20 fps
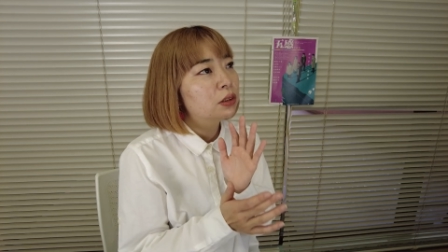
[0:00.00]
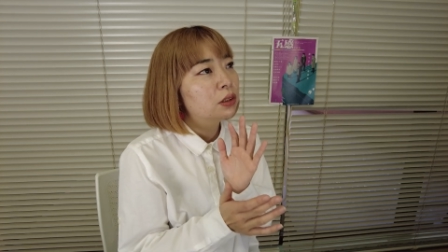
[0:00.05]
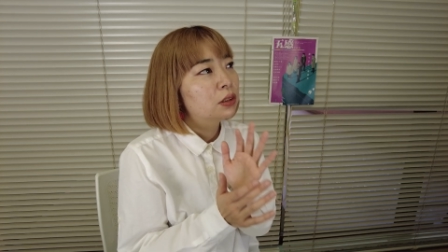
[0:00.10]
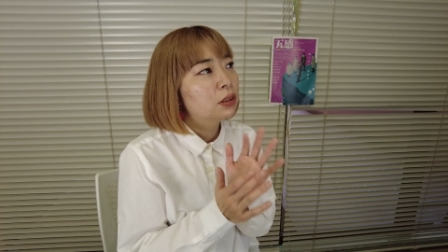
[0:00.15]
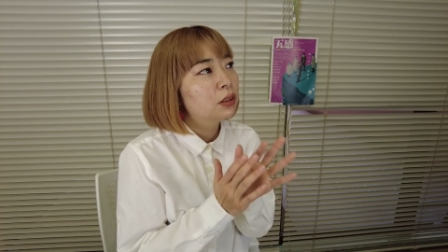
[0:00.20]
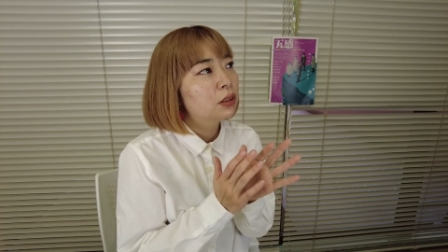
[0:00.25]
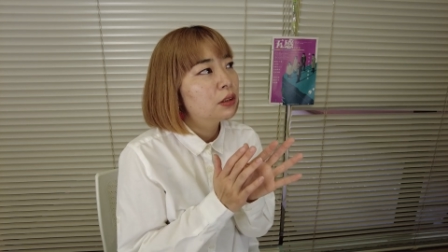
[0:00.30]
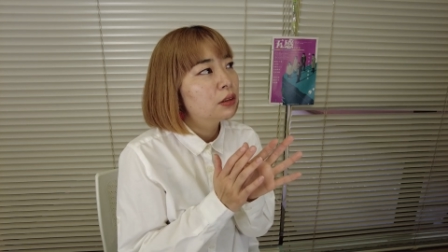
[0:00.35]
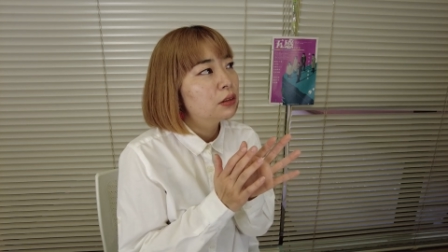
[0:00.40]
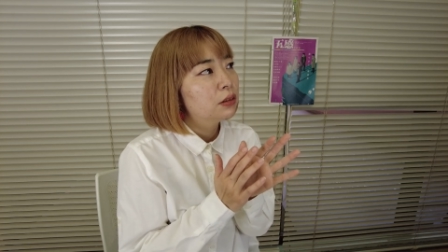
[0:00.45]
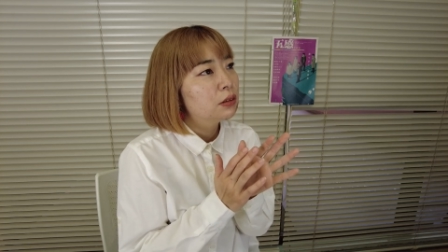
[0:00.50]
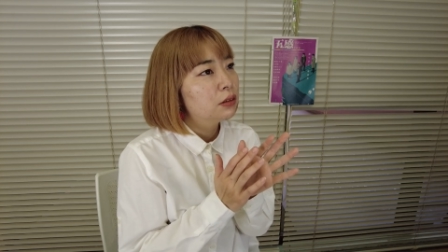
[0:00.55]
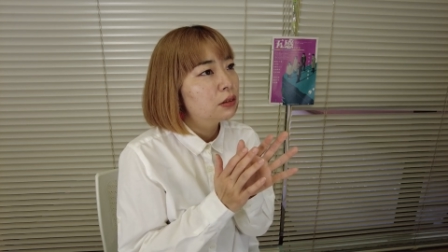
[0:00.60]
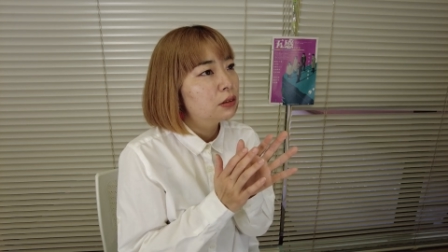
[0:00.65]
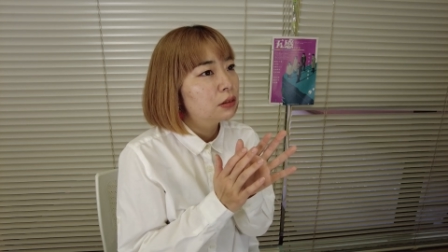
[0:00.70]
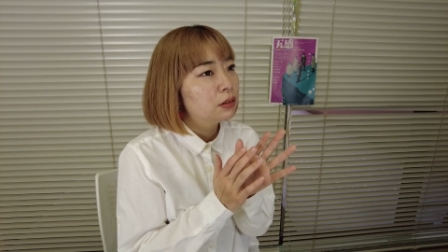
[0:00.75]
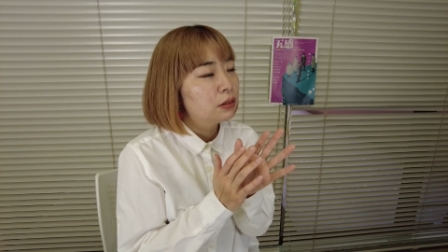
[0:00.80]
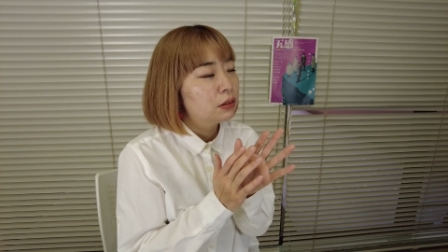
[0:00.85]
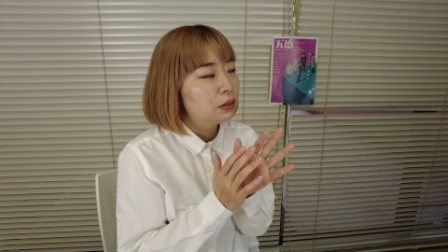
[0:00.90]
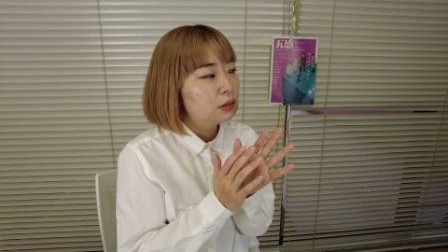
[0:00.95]
機
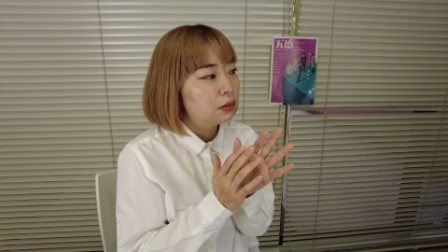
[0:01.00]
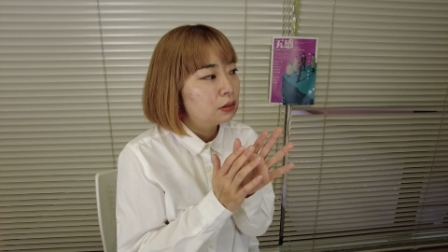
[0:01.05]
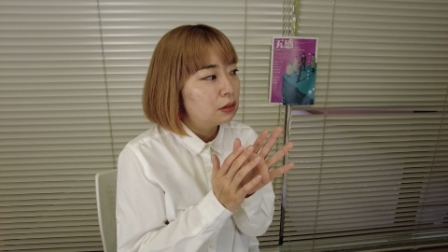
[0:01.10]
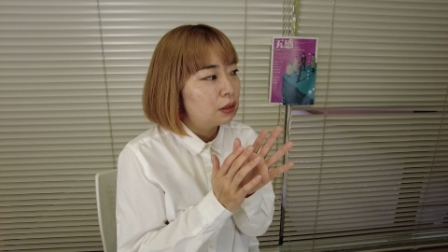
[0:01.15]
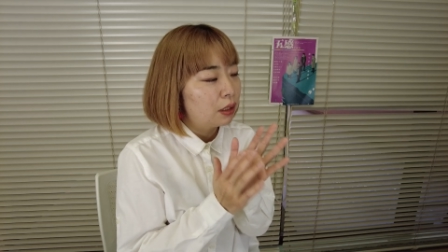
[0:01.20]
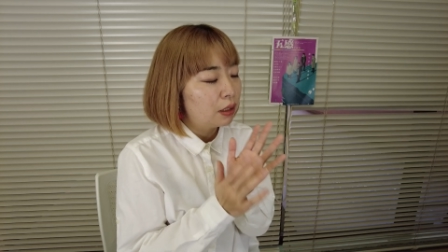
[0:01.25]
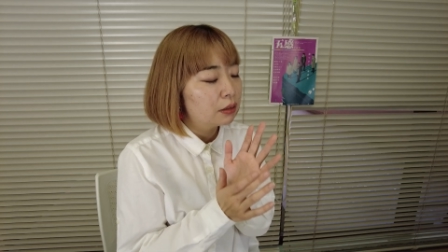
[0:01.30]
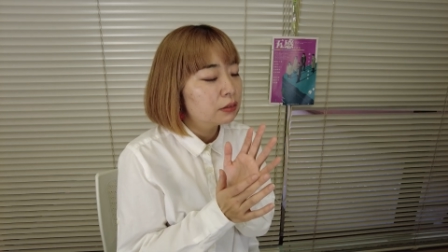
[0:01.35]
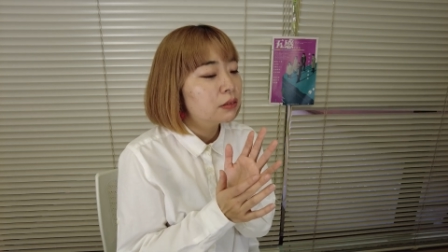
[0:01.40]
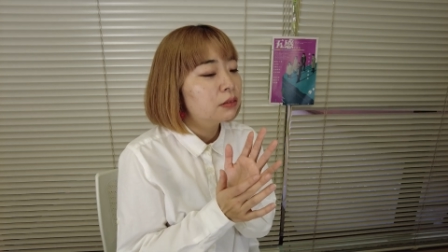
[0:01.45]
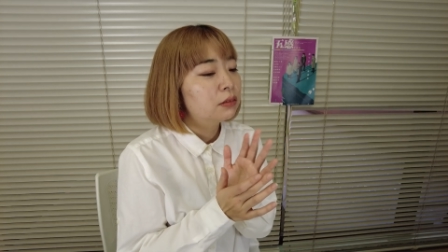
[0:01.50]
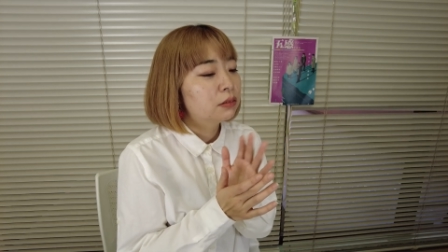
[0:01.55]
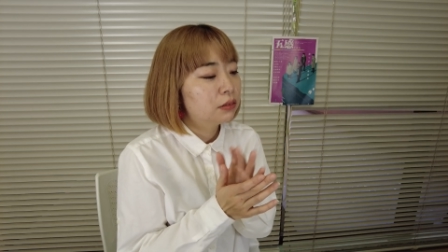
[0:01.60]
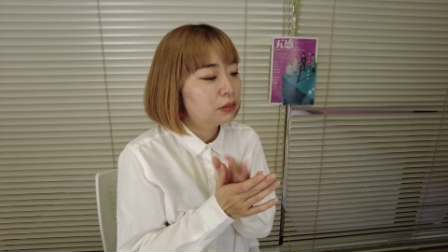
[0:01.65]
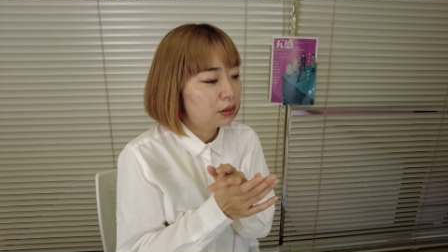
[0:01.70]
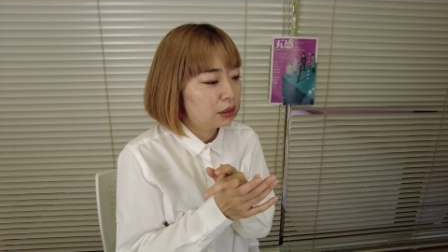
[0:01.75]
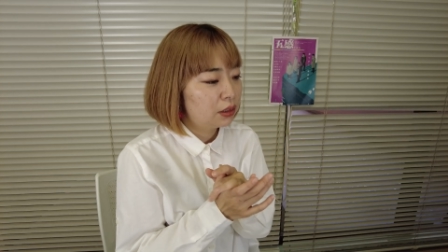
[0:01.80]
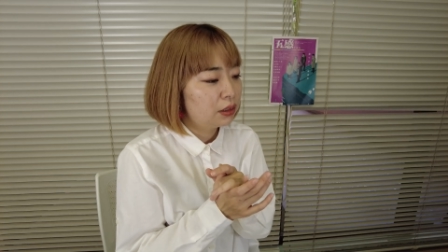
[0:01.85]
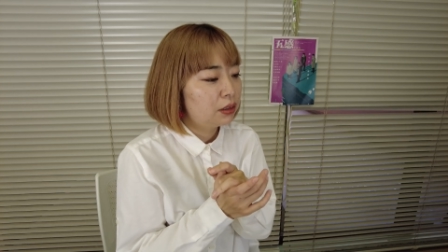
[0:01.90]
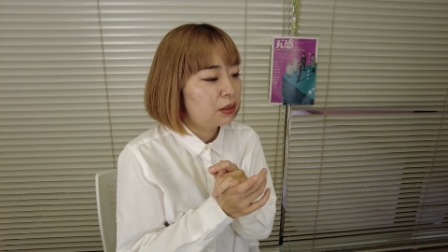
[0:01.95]
会があっ
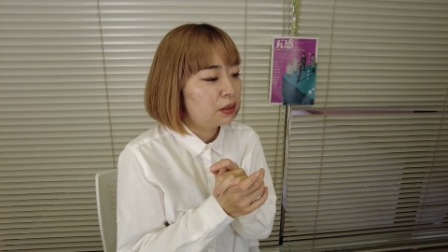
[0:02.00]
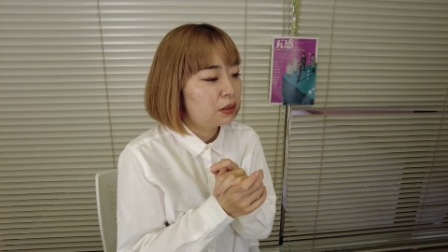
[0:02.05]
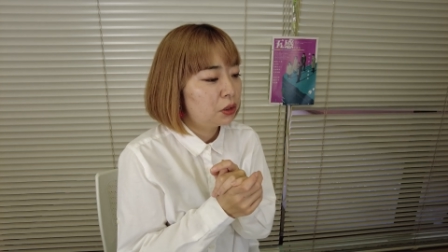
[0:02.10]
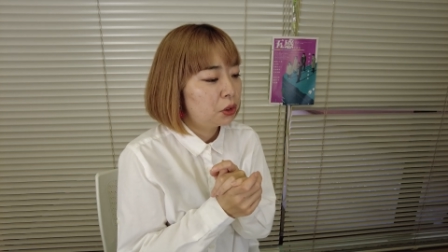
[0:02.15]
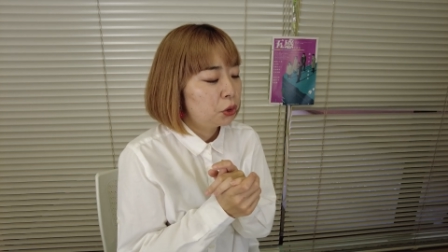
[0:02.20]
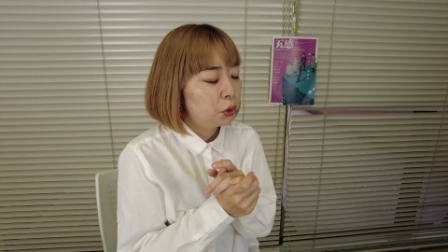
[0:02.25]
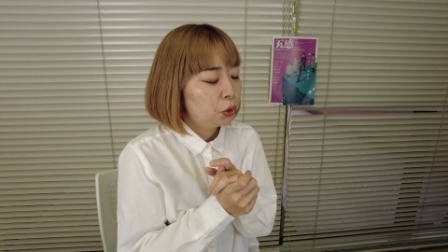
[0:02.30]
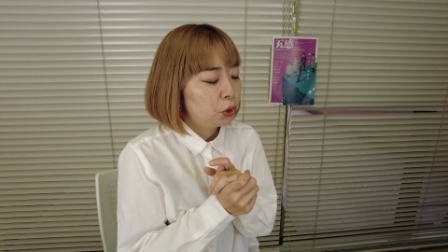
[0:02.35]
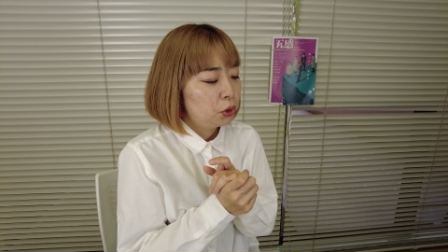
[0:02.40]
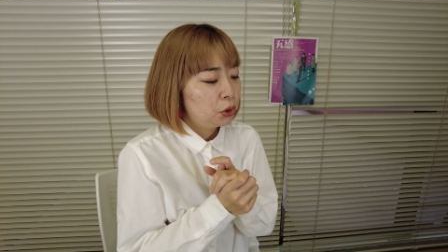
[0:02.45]
て、